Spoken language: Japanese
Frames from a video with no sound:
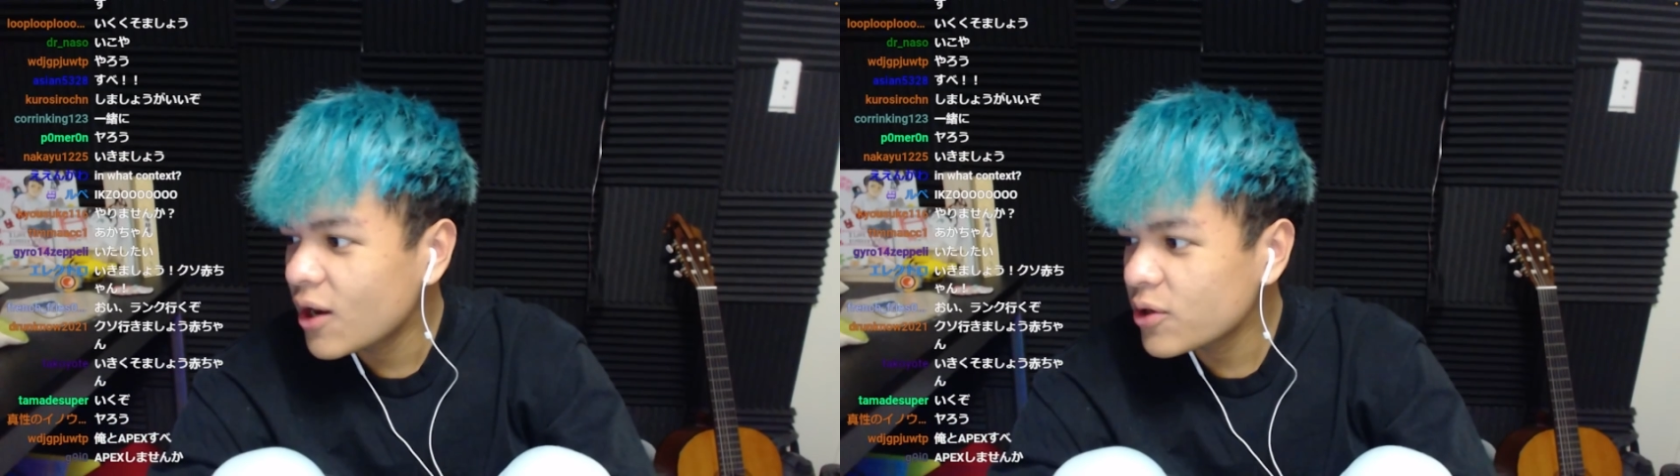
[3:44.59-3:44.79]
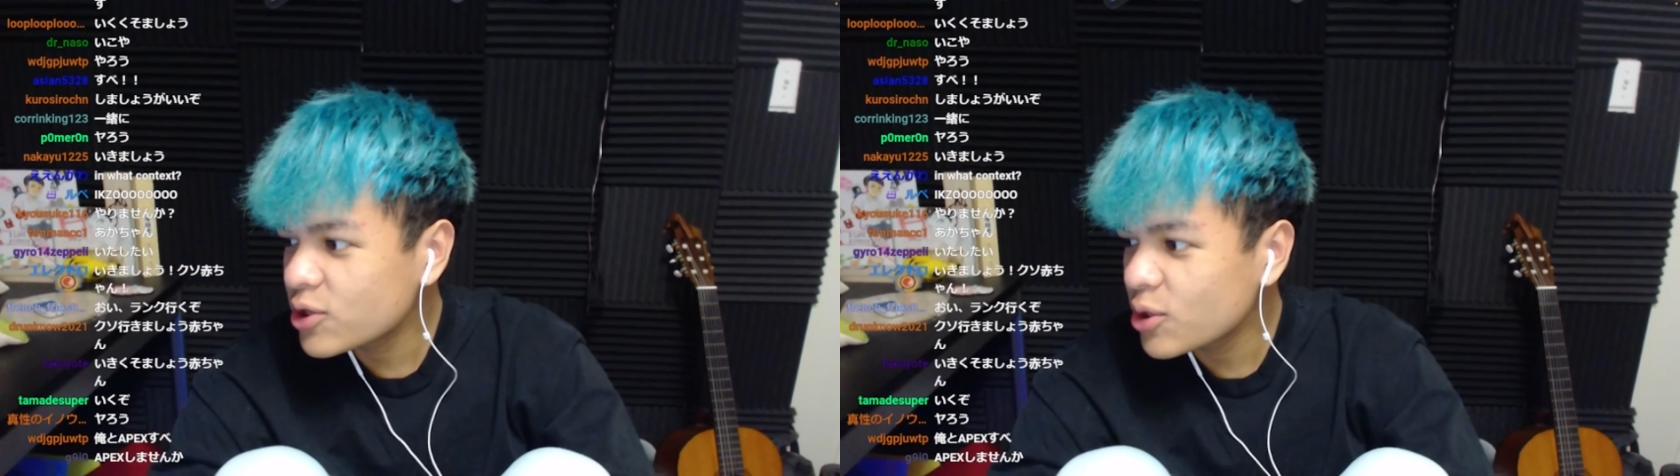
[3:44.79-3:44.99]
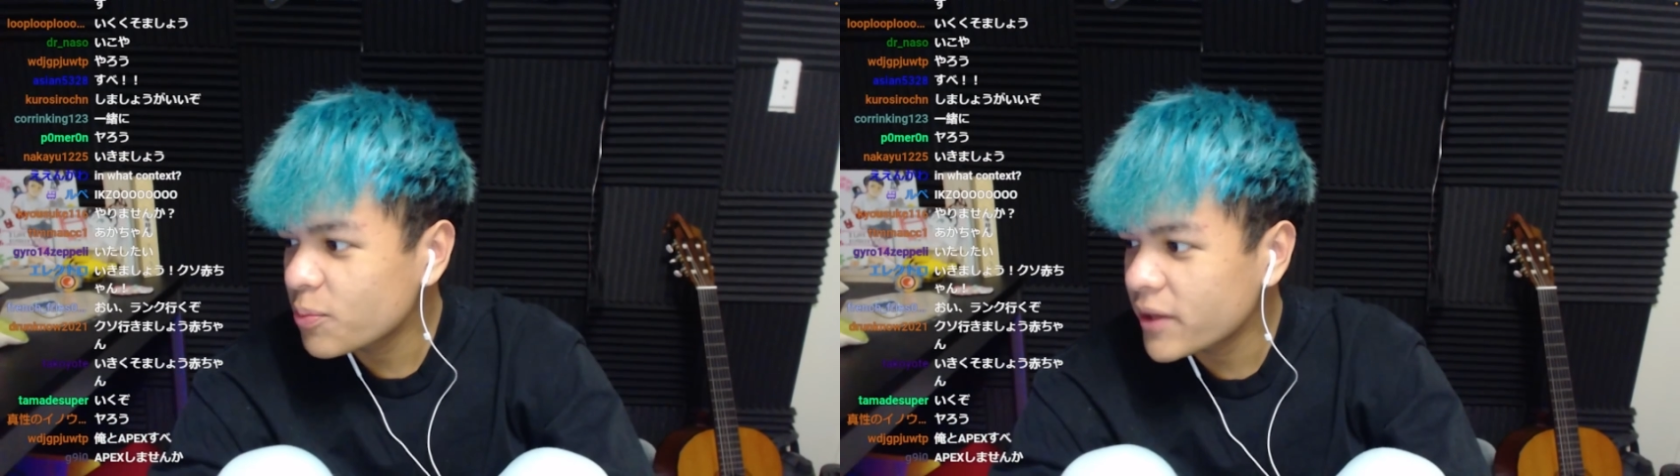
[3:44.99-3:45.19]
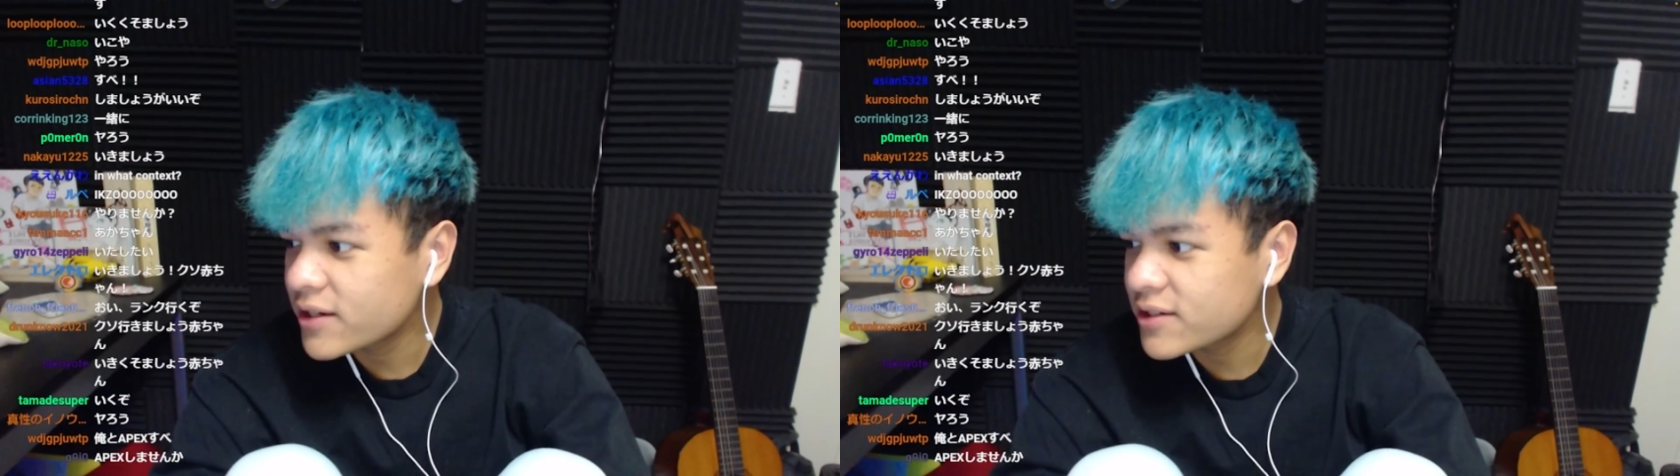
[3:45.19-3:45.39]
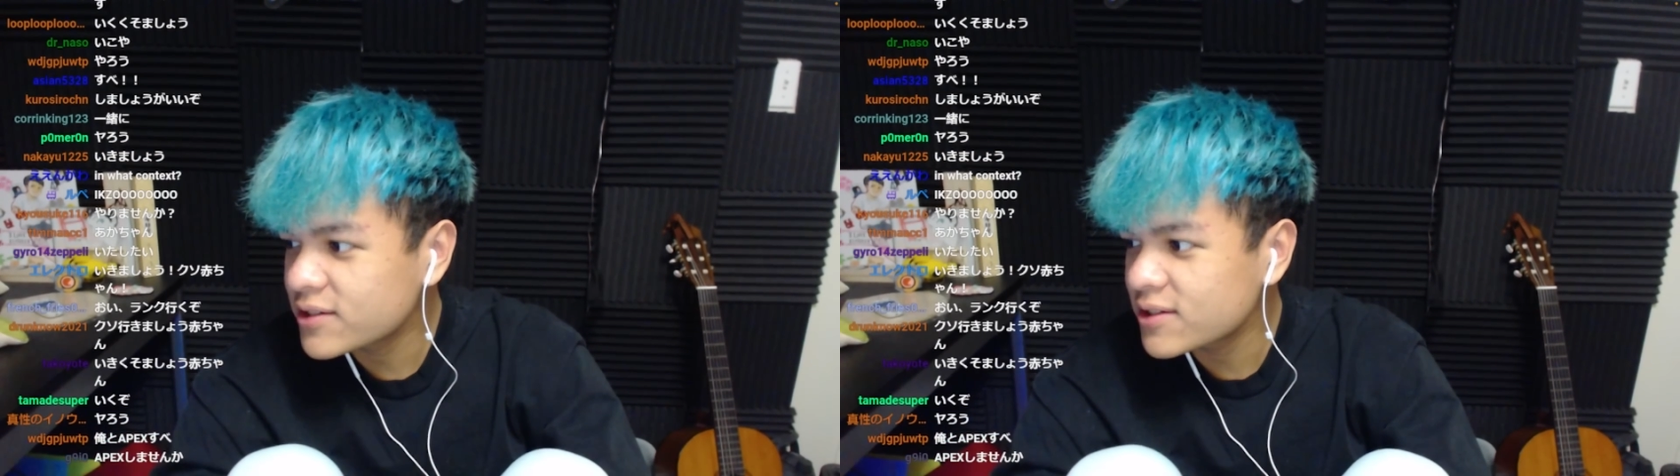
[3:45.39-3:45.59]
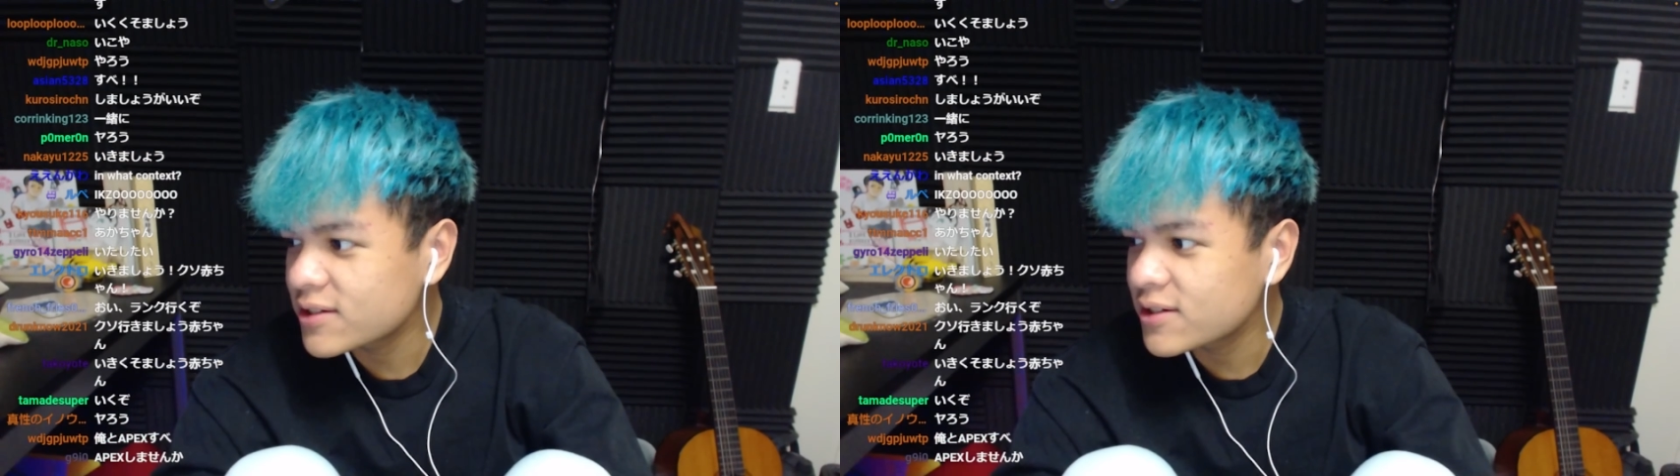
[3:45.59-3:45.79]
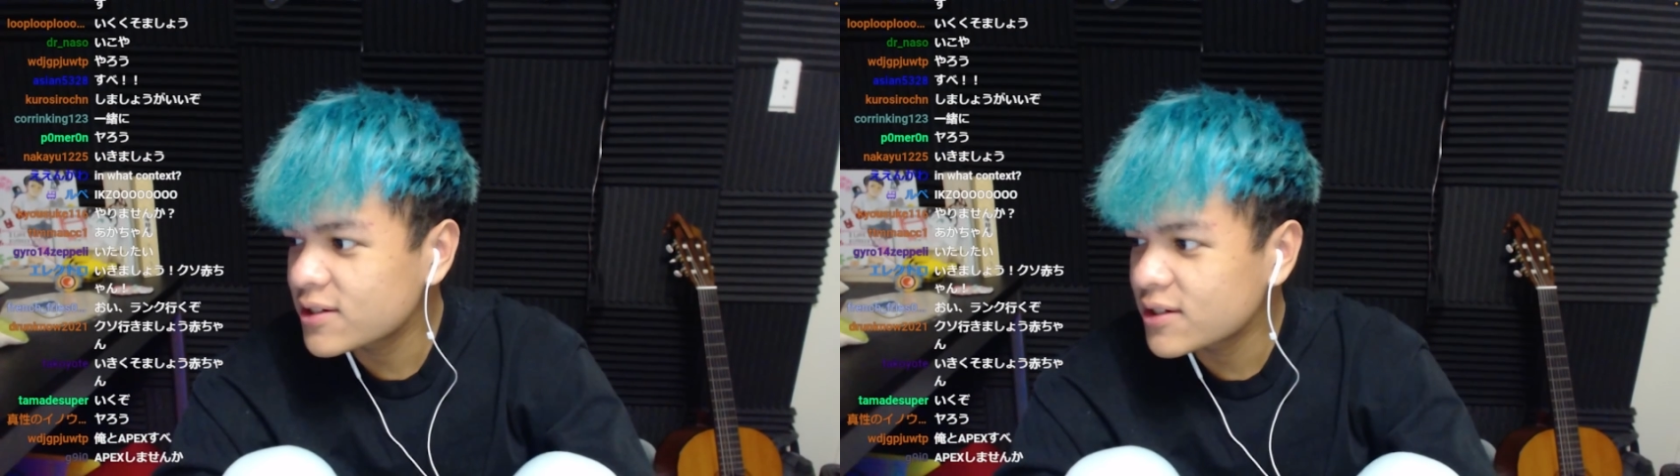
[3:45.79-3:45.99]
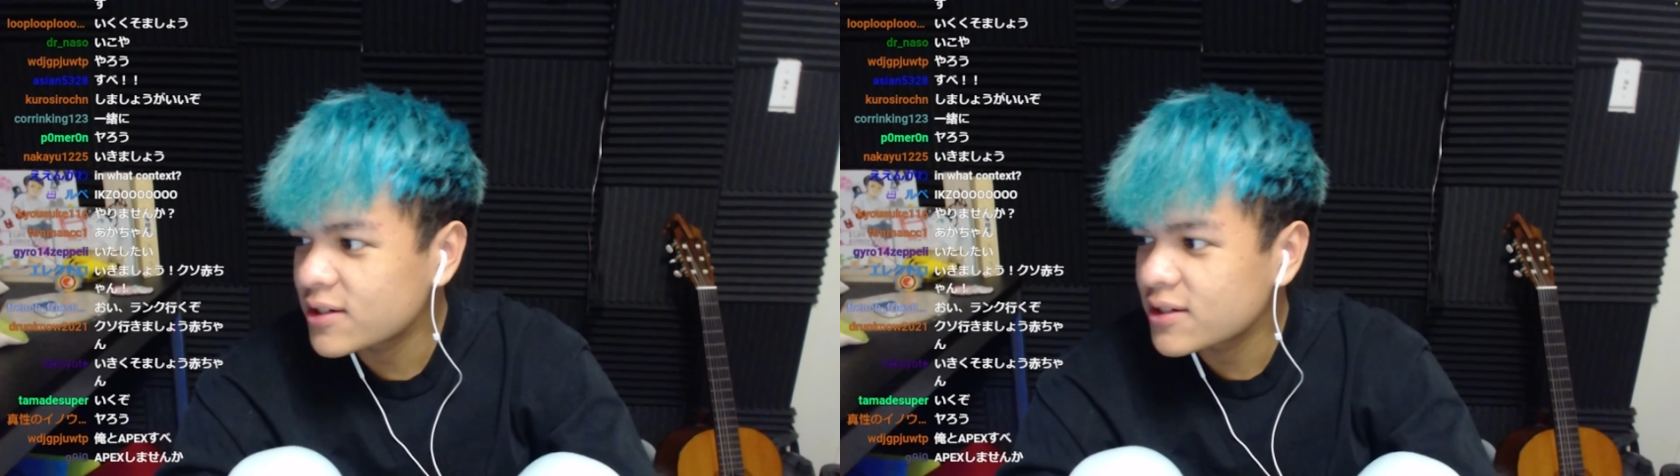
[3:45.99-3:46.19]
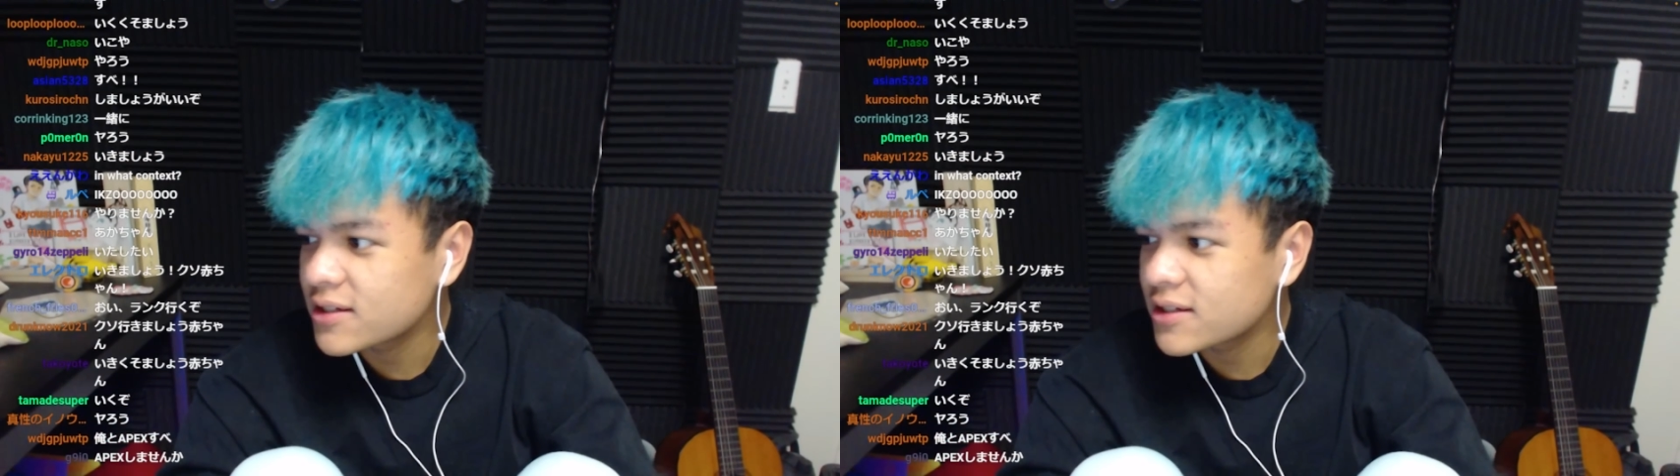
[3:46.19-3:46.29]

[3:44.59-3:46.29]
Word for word: 俺とペックス、